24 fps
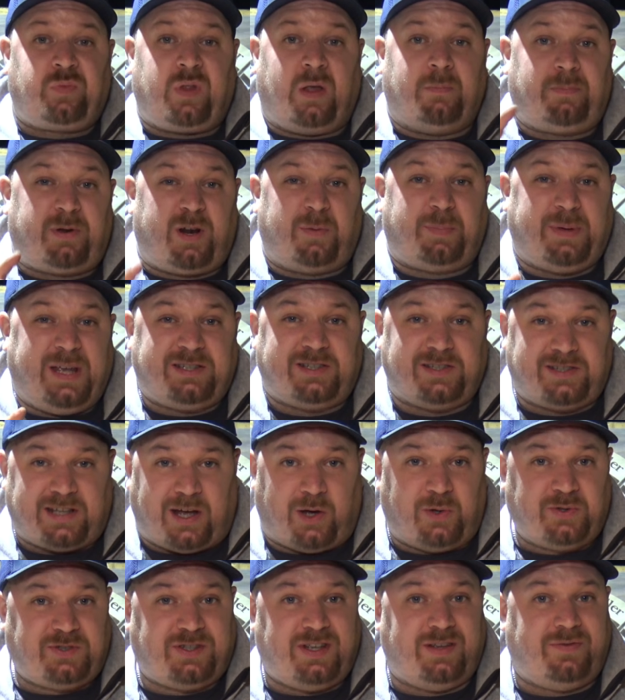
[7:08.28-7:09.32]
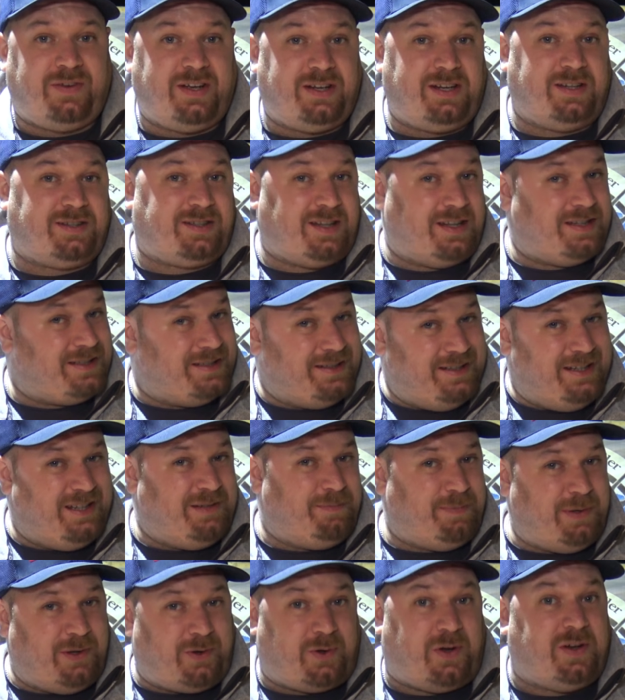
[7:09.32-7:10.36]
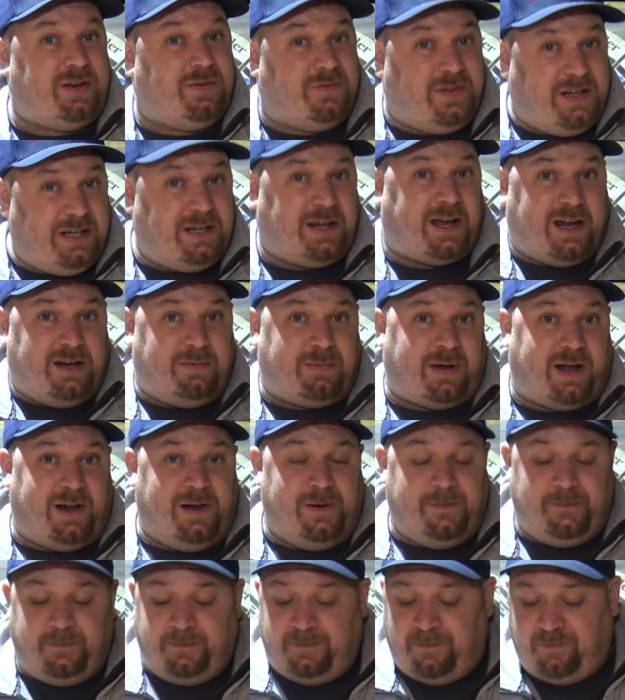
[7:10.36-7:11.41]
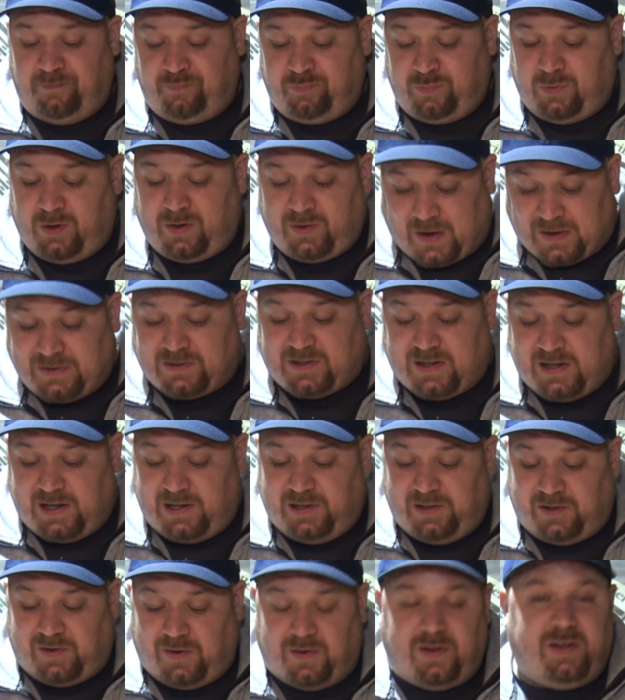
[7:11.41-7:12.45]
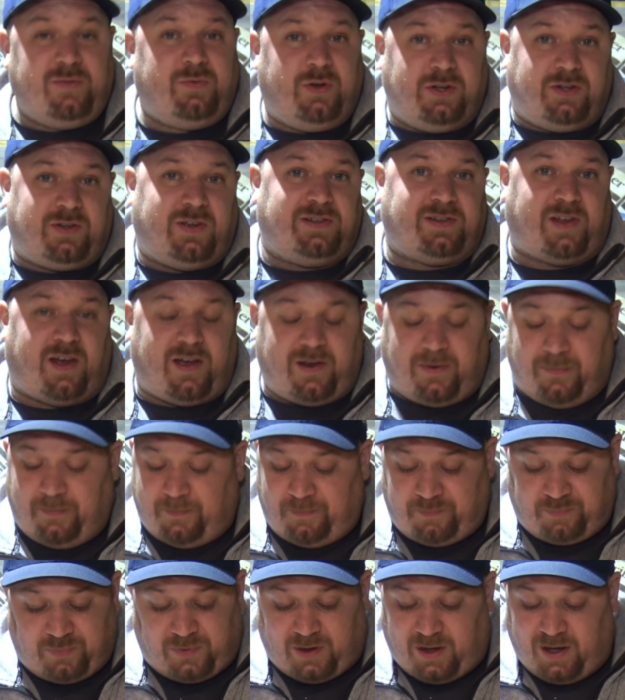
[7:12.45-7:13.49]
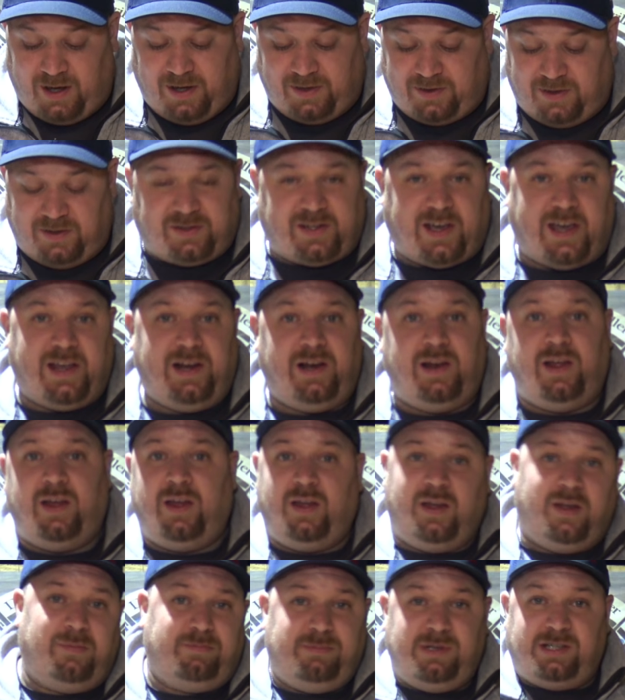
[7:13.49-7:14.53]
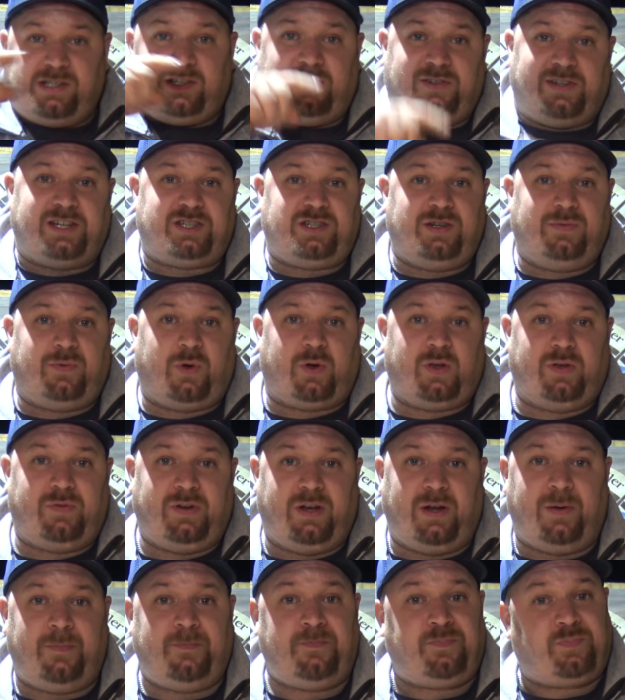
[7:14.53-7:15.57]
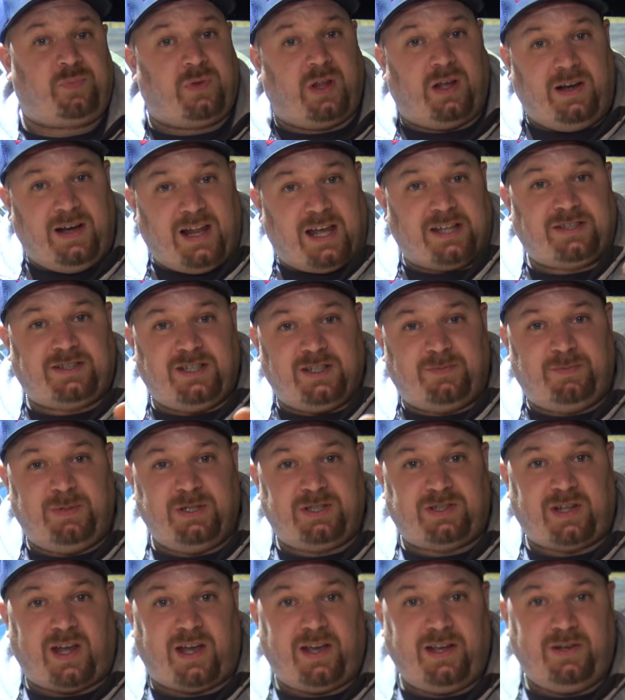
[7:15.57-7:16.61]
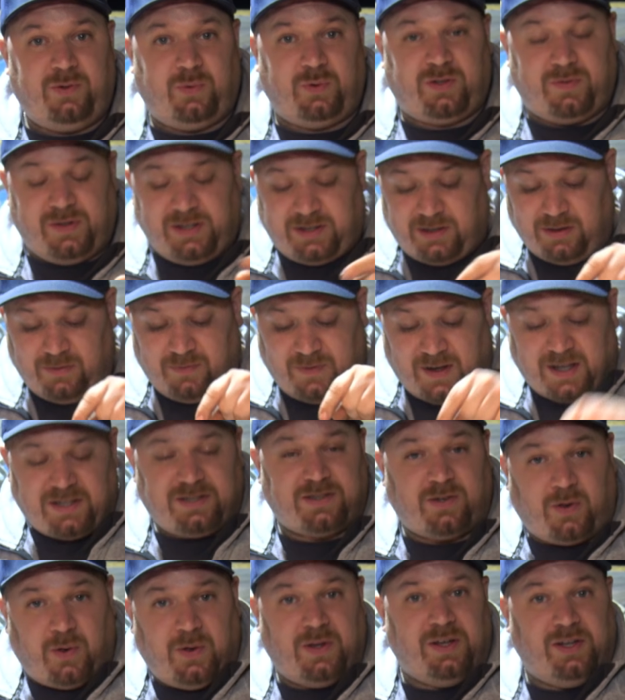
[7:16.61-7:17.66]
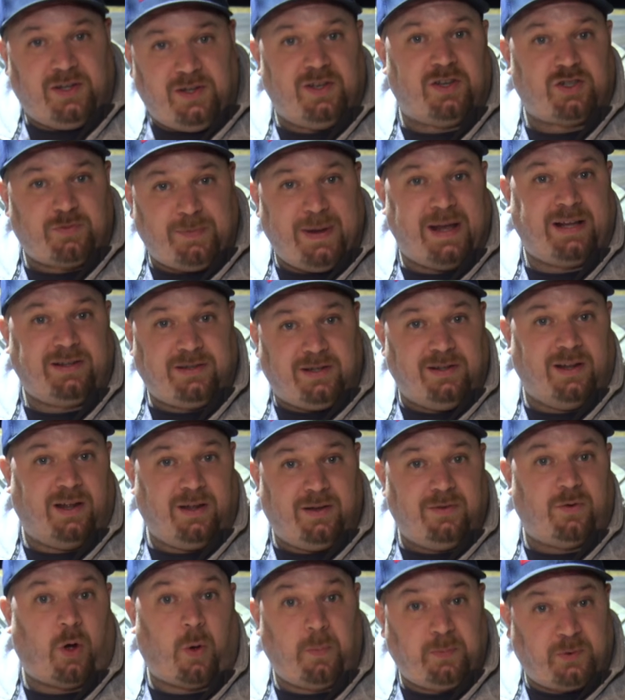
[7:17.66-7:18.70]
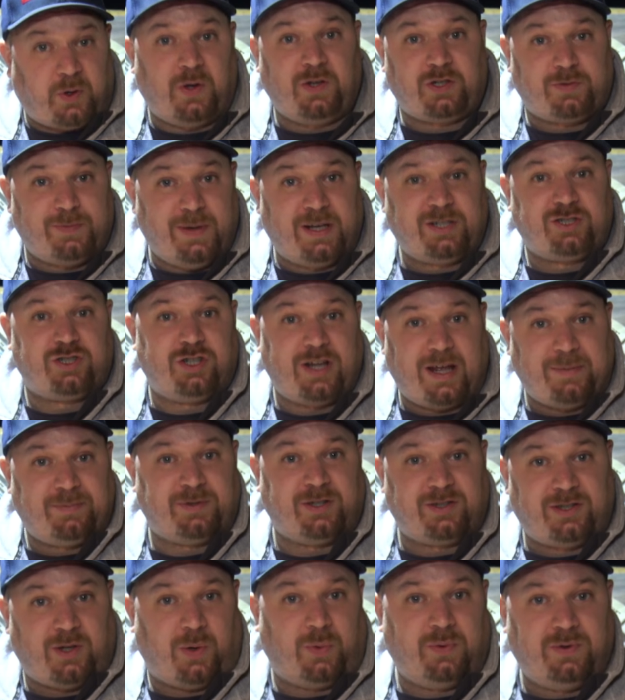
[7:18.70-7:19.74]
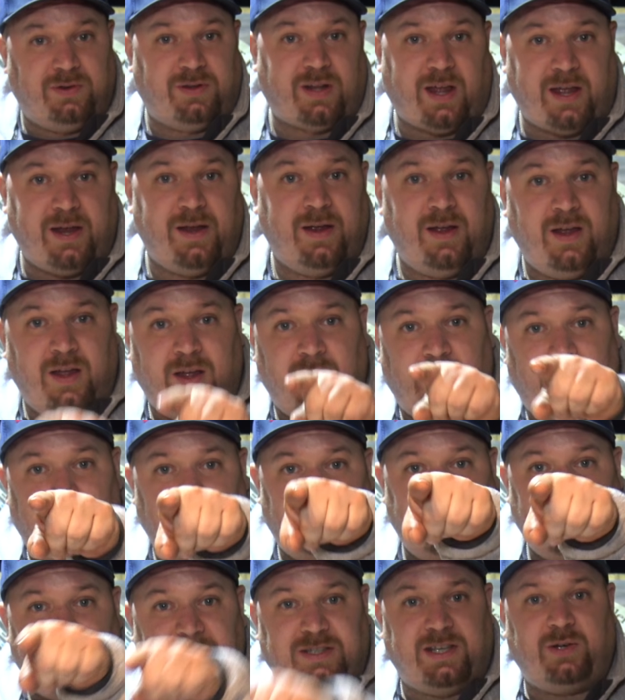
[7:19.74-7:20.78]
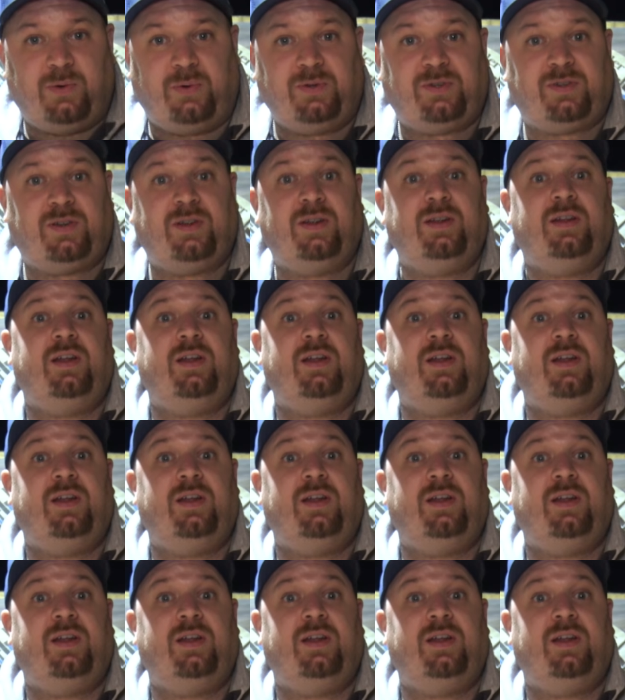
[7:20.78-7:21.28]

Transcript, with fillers: Probiert es aus, ihr werdet es nicht bereuen. Wieder einmal. Ganz ehrlich, ich würde es euch sagen. Es ist geil. Wir sehen uns nächste Woche wieder. Lasst es bis dahin uns wissen, was euch schmeckt. Ne? Ob es euch schmeckt, schreibt es da unten. Nein, wir sehen uns.